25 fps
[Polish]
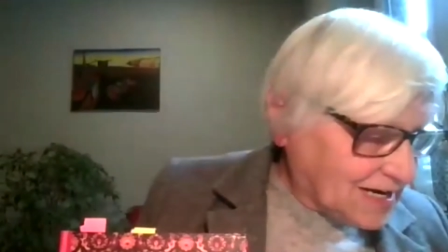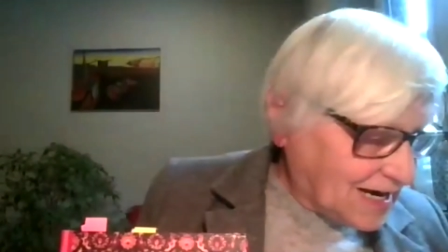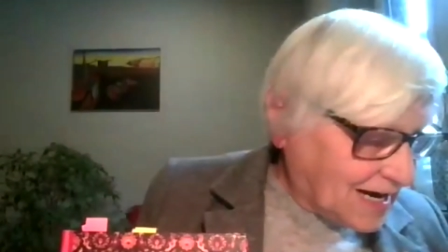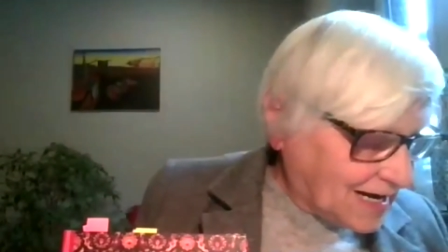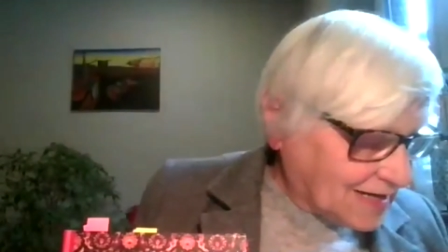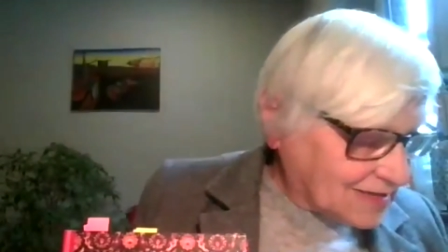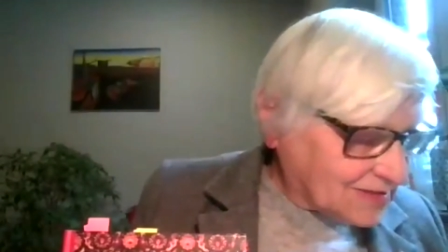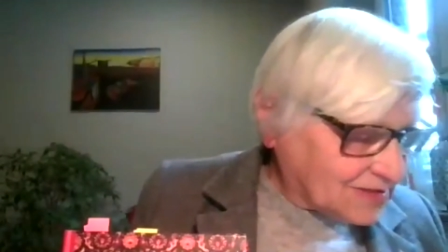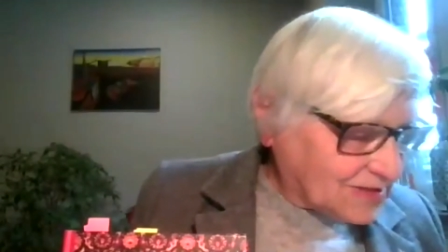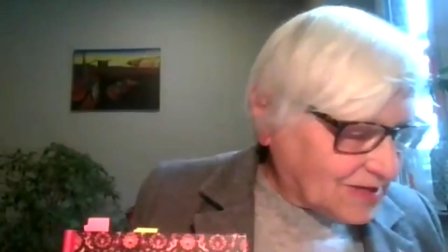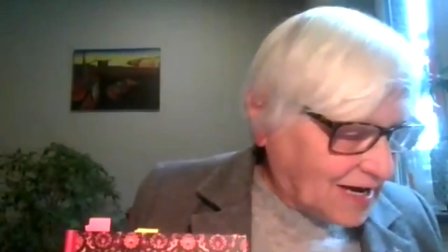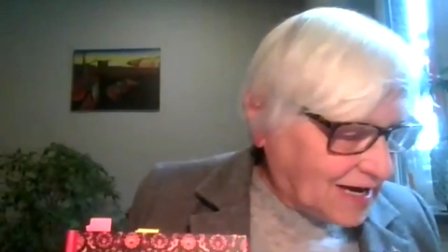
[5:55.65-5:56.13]

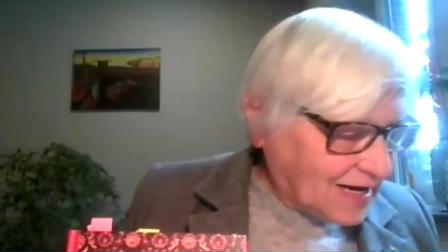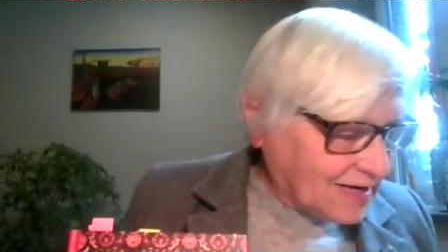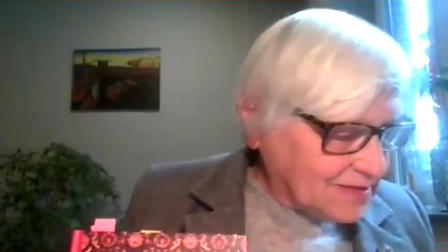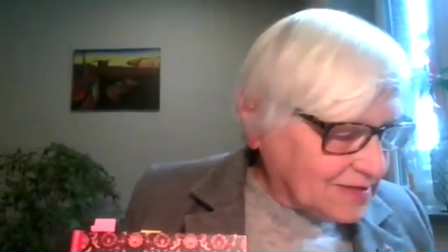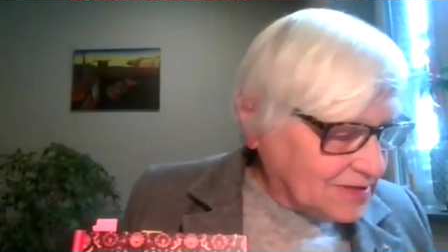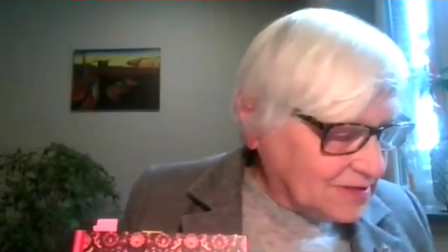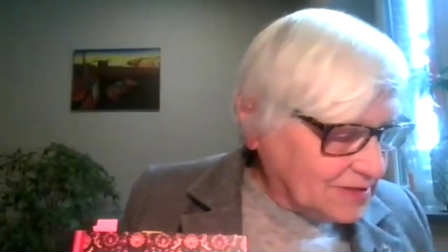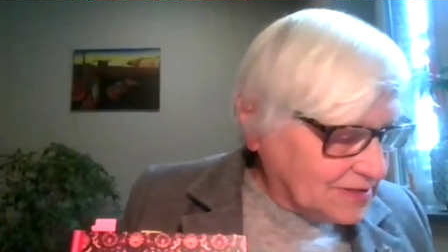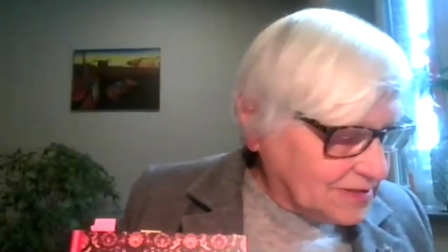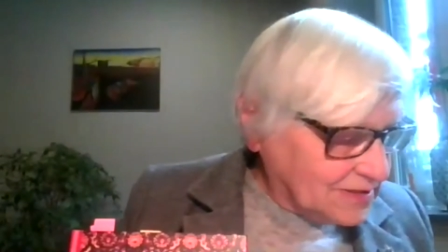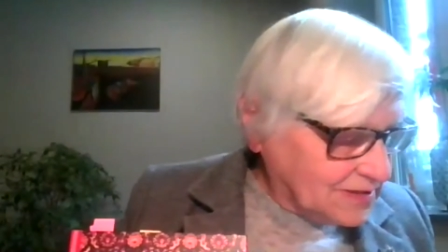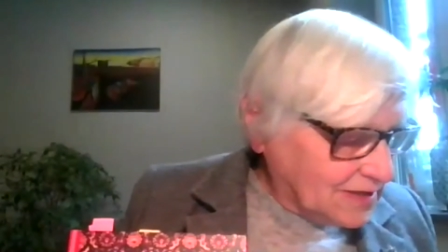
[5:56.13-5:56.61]
Bardzo
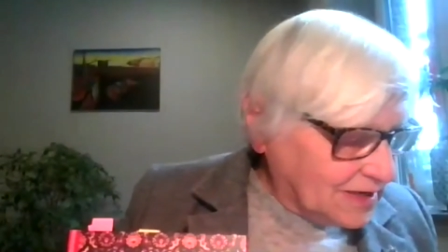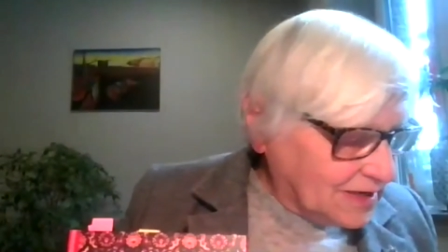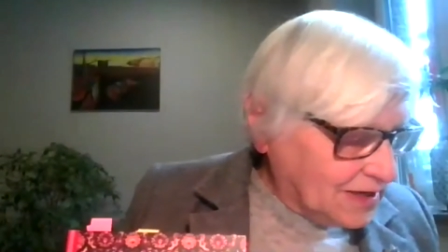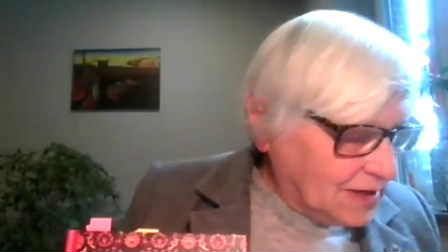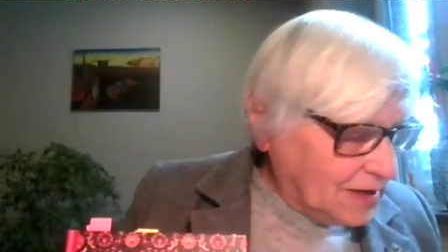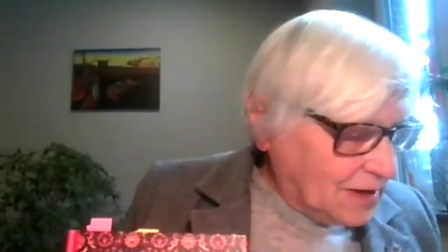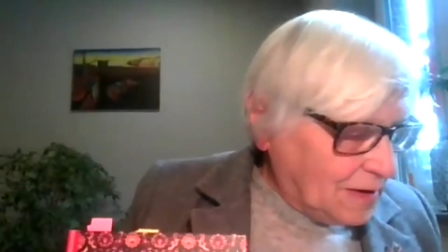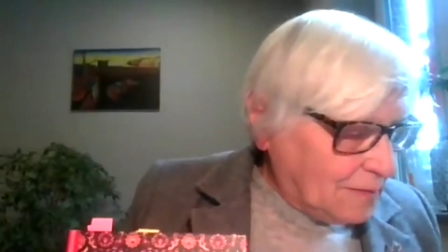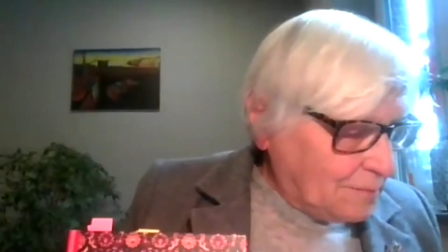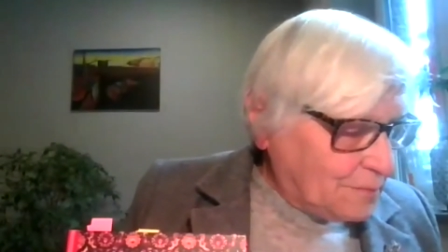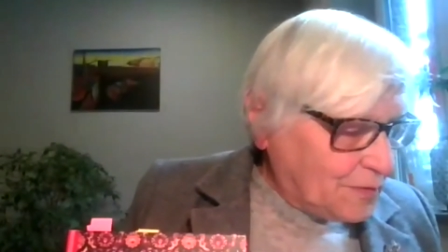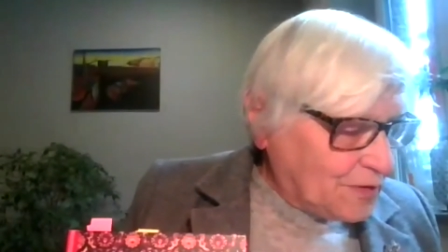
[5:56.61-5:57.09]
ważna
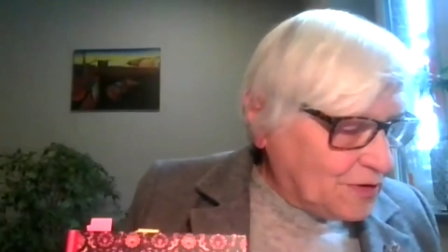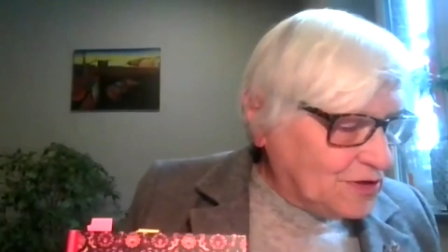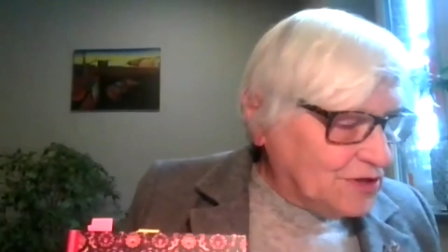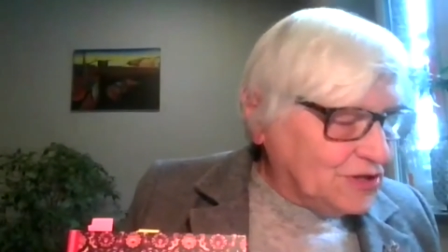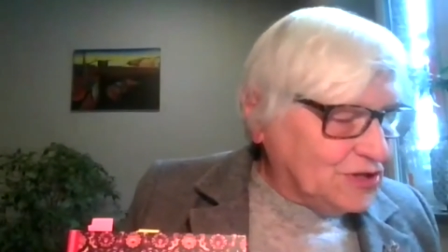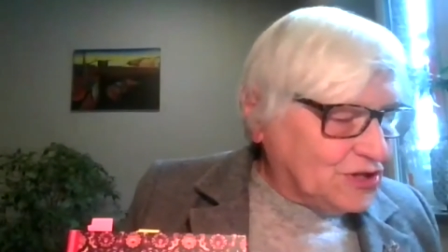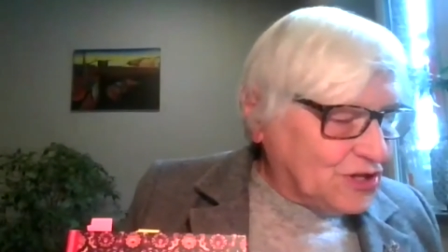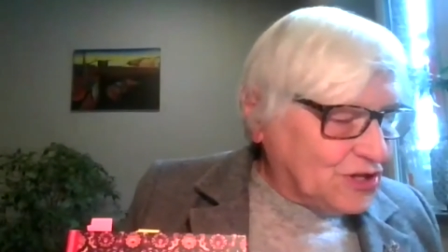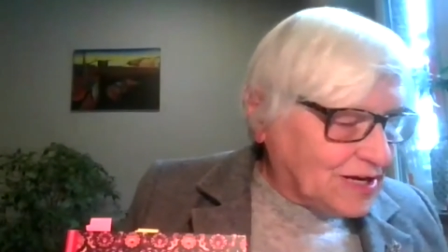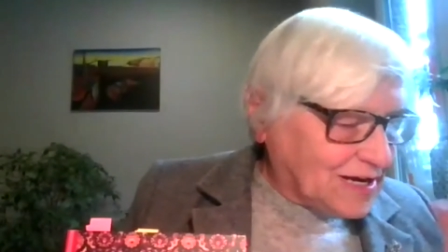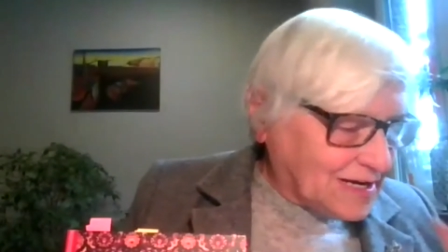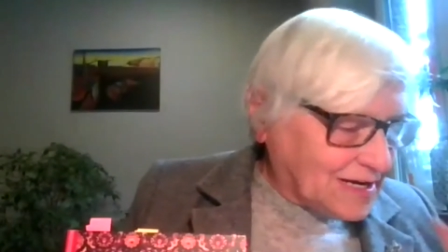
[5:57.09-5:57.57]
książka,
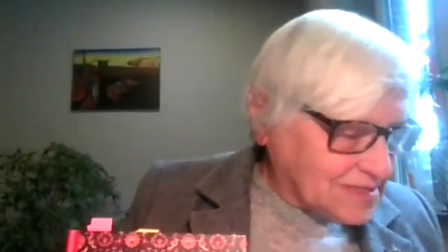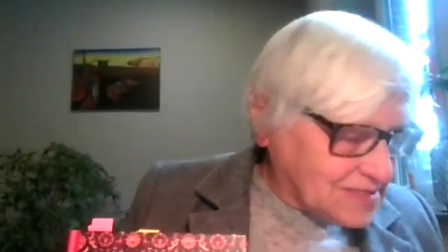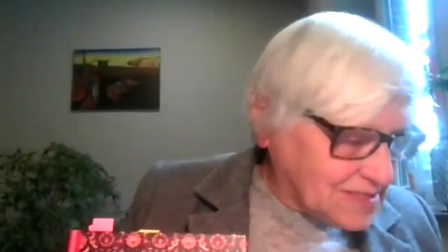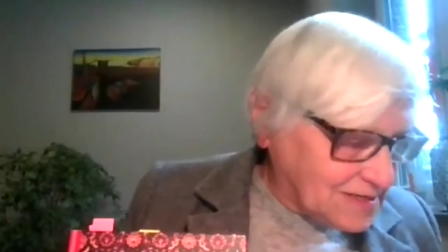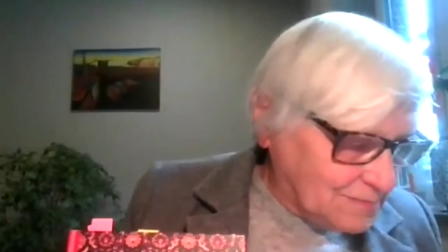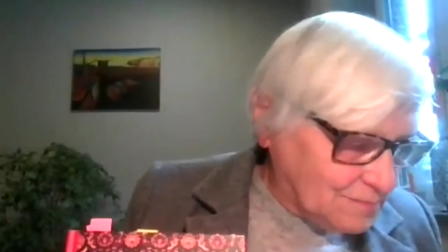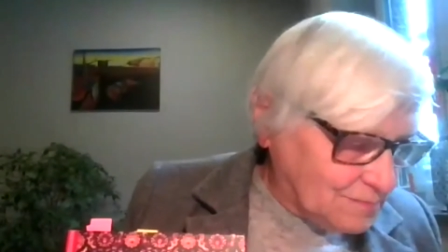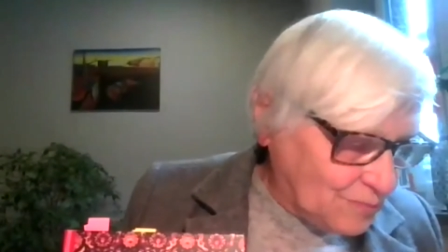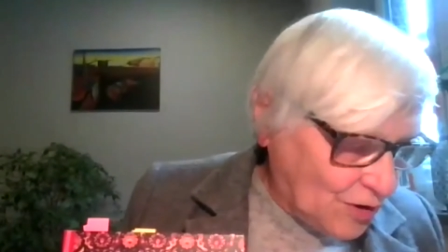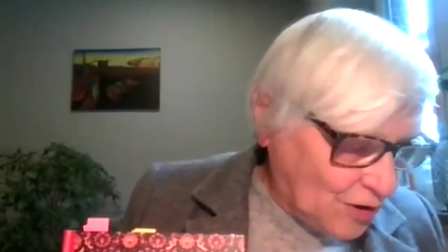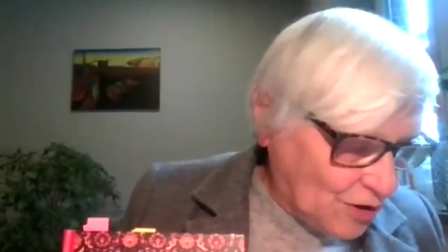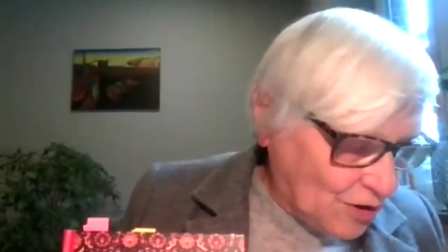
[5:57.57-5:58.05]
która również
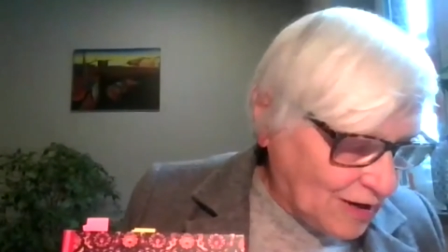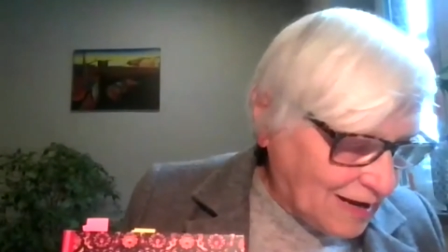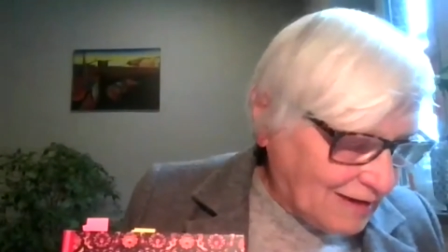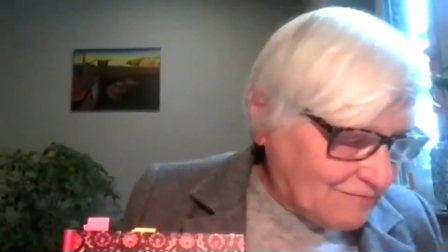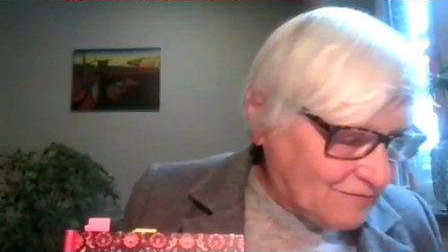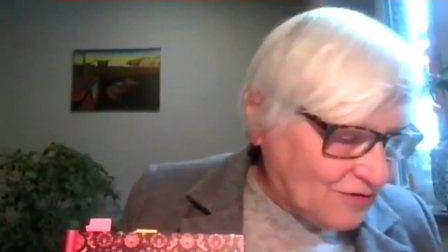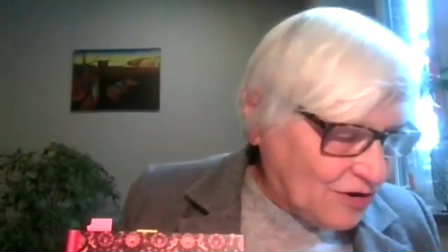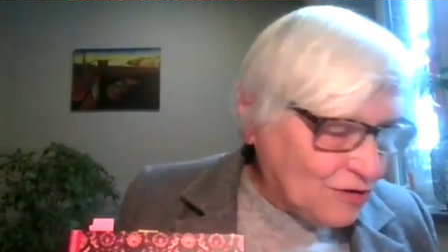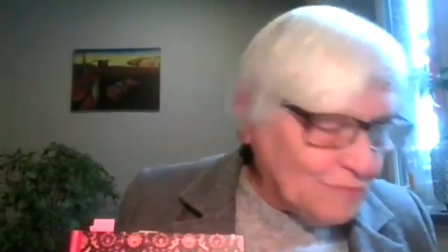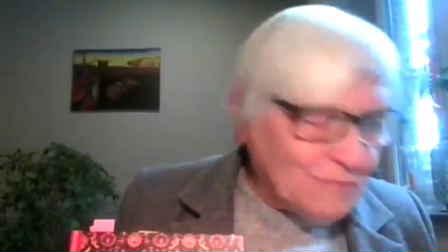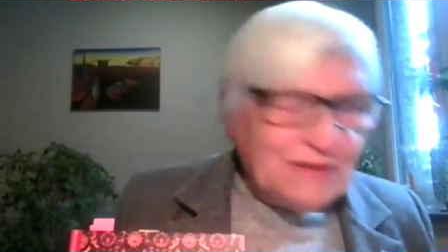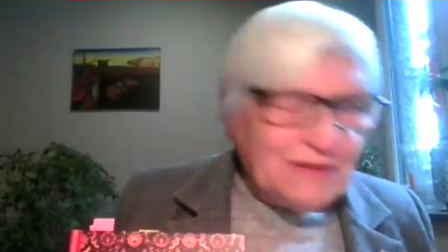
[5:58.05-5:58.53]
ukazała
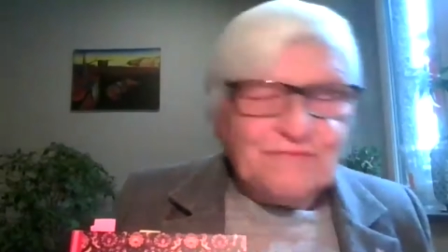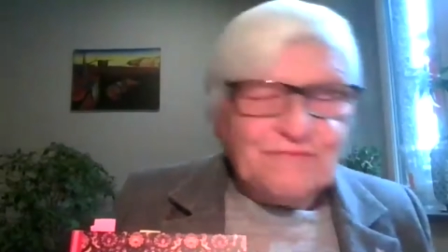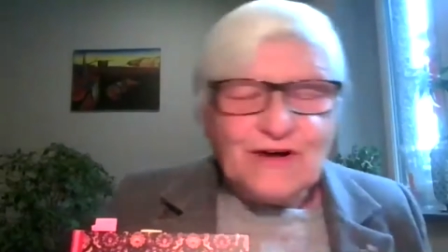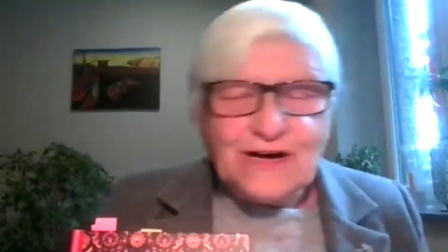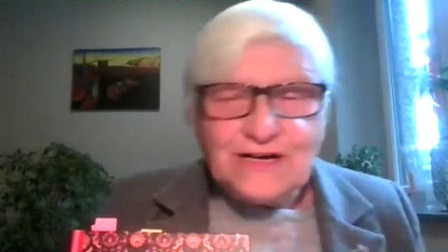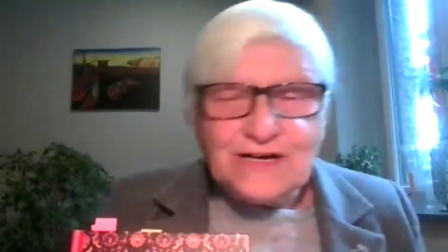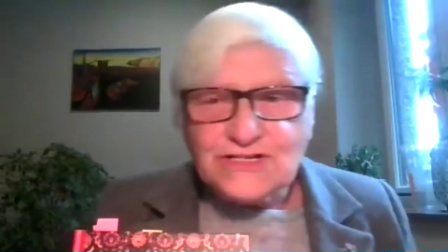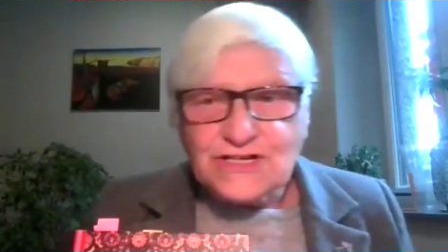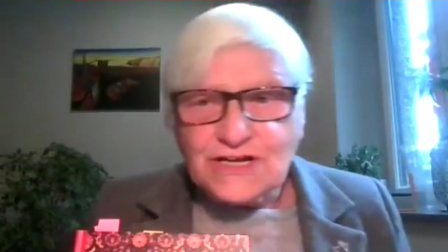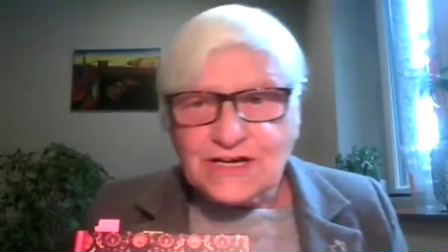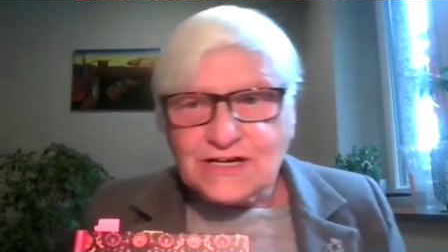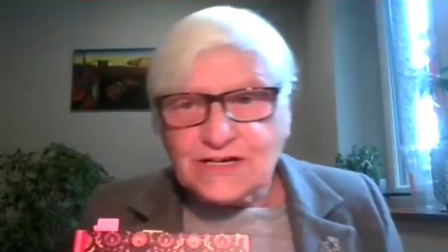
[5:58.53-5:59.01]
się w
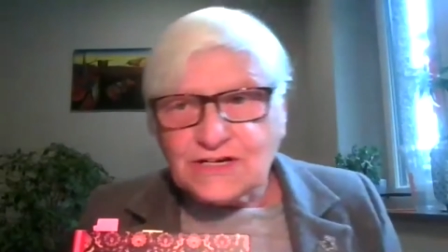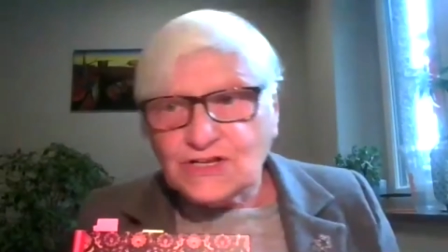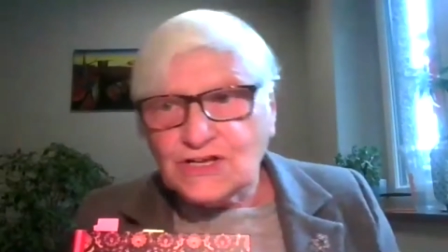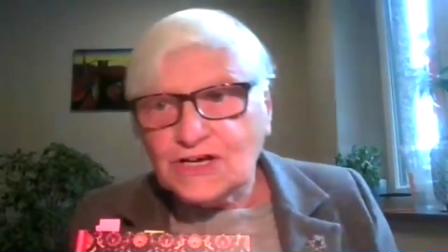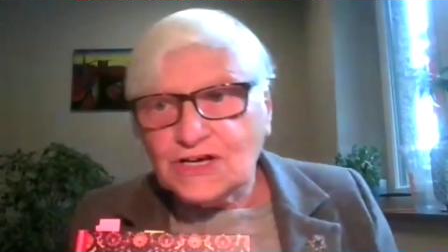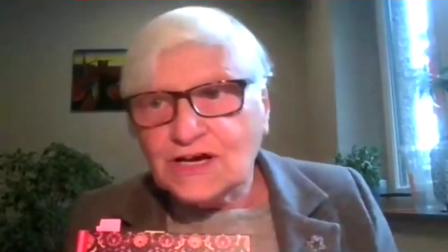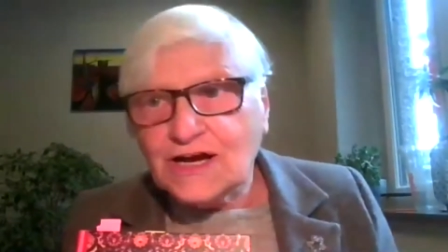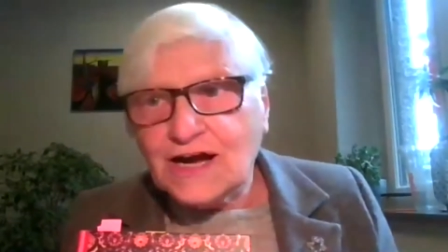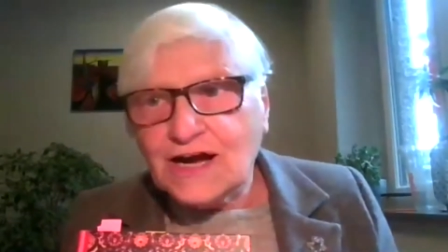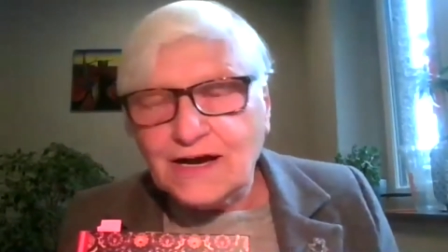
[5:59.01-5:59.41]
Polsce